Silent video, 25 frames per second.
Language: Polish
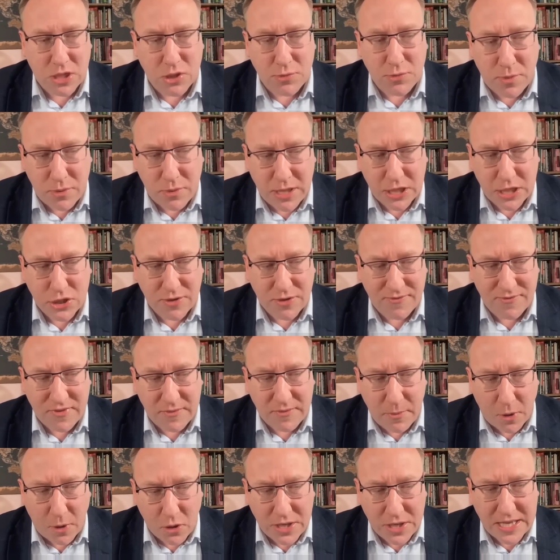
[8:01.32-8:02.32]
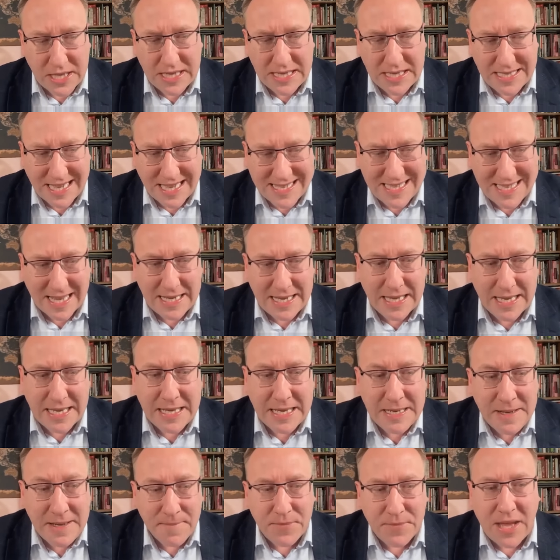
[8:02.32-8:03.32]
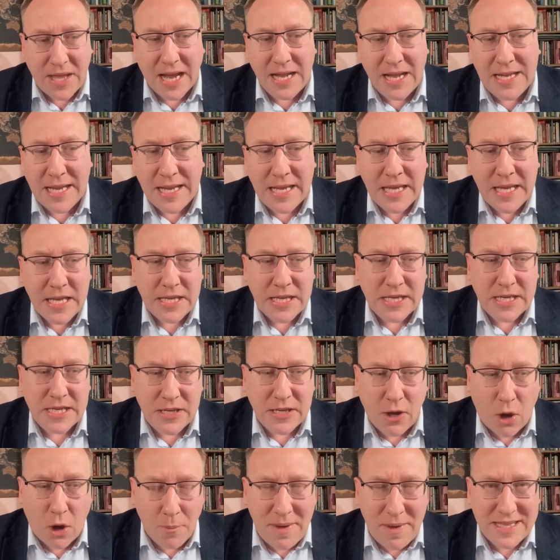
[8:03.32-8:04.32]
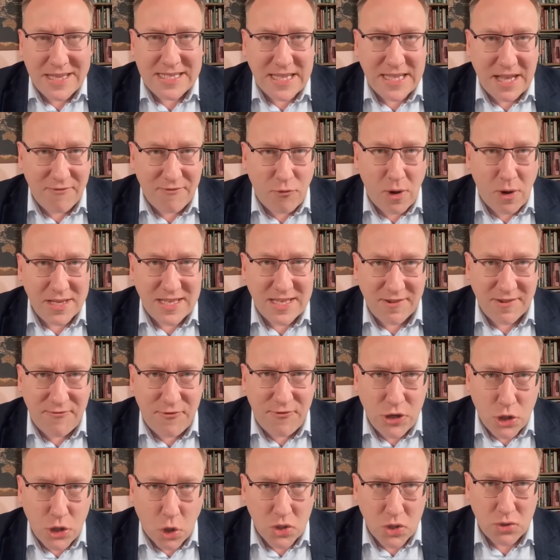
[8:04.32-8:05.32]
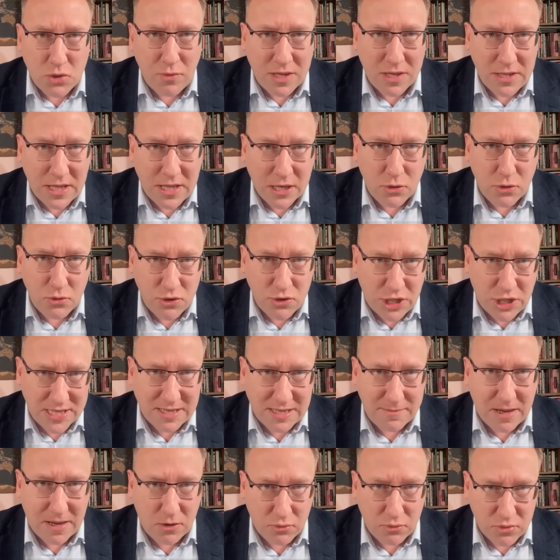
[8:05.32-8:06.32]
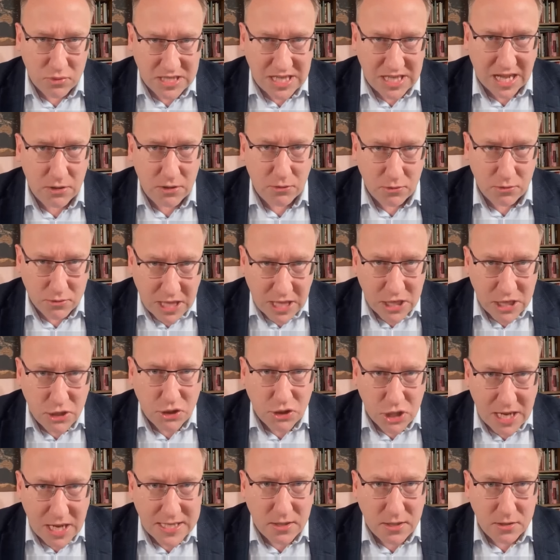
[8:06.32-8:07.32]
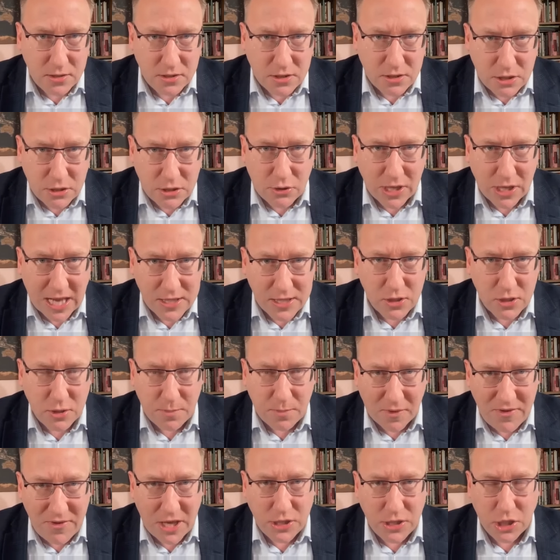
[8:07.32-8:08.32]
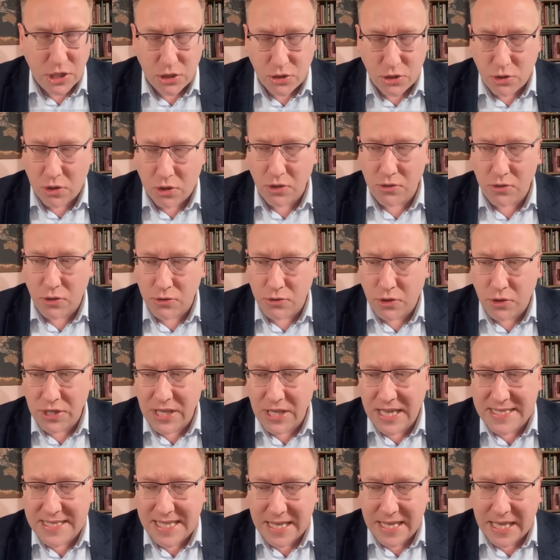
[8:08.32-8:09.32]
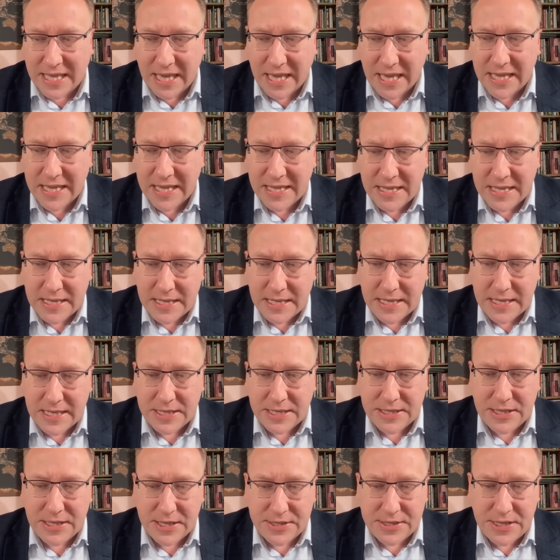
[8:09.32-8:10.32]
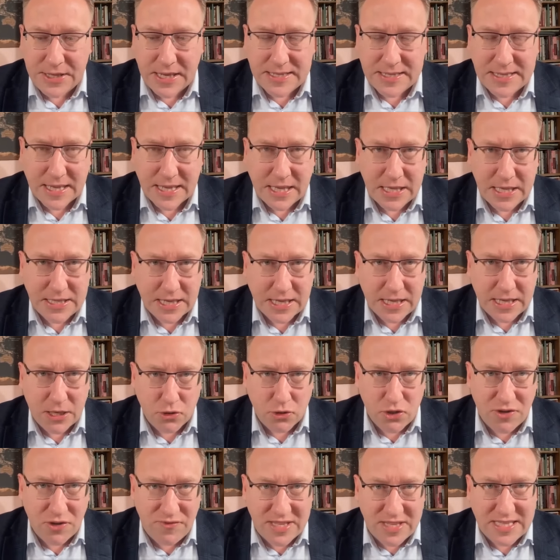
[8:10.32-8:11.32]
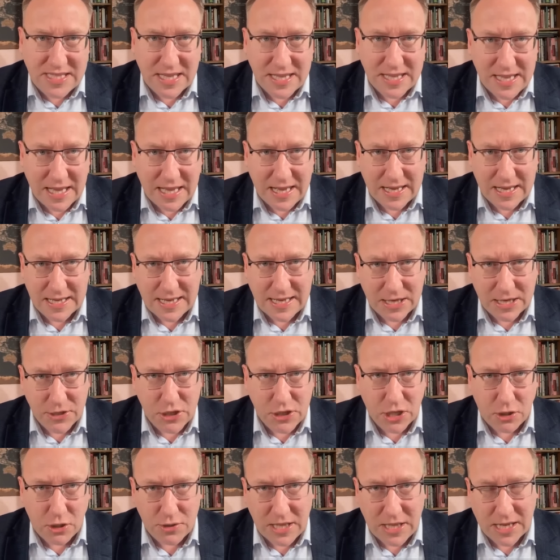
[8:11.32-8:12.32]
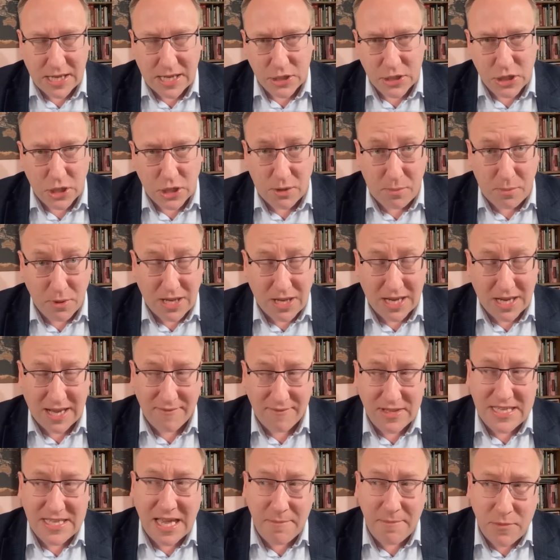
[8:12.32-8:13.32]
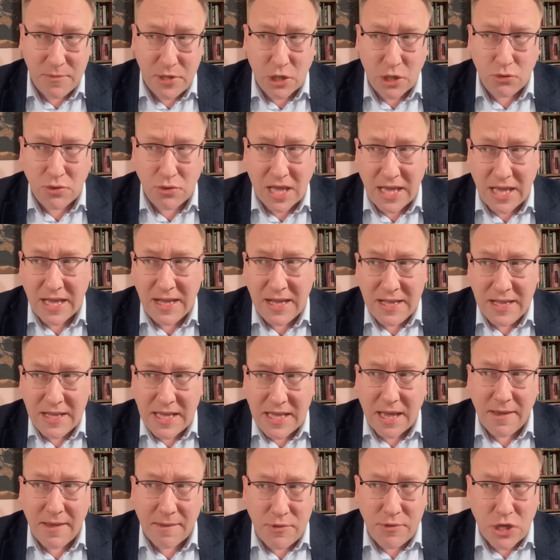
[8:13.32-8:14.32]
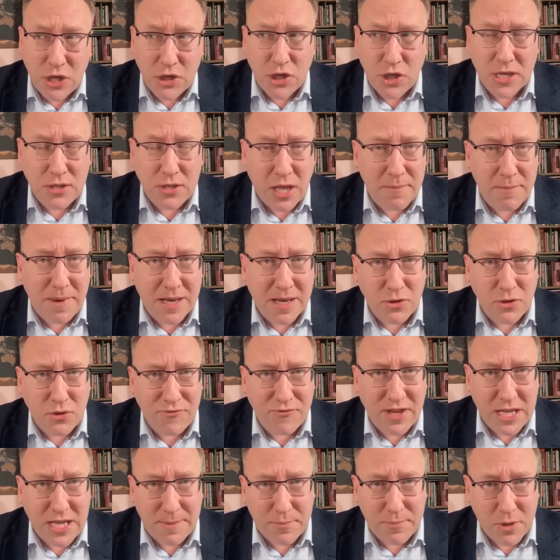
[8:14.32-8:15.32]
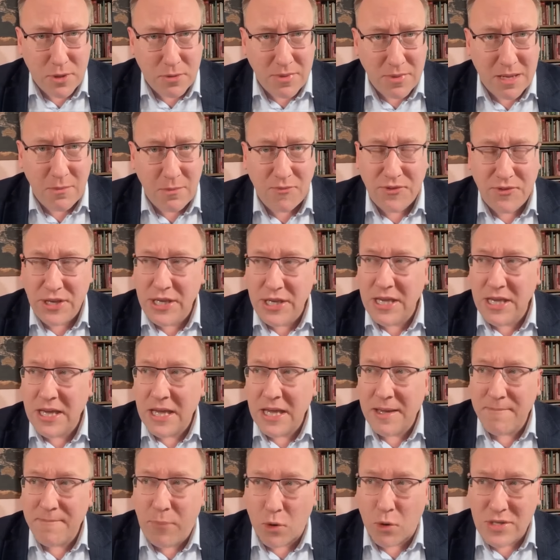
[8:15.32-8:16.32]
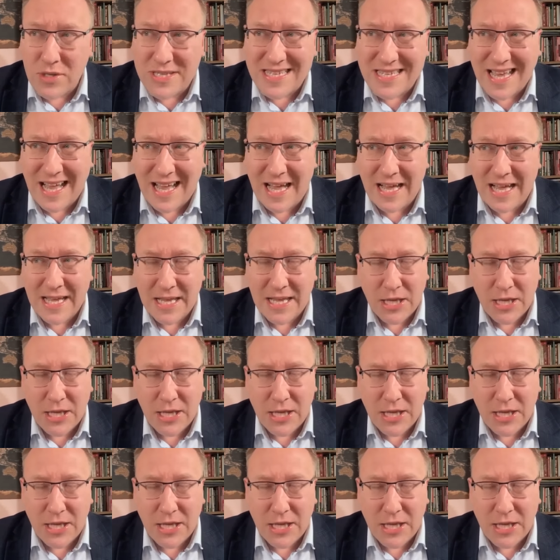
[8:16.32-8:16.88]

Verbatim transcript: były jeszcze wybory i tak dalej, no ale e, obecna władza wyrosła na gruncie zamachu stanu. No też trzeba to jasno powiedzieć. To, to, to nie jest takie, nie jest takie, takie oczywiste dla każdego, dla każdego Polaka. Więc ja się tutaj, ja, ja myślę, że jest tutaj bardzo wiele problemów i Polska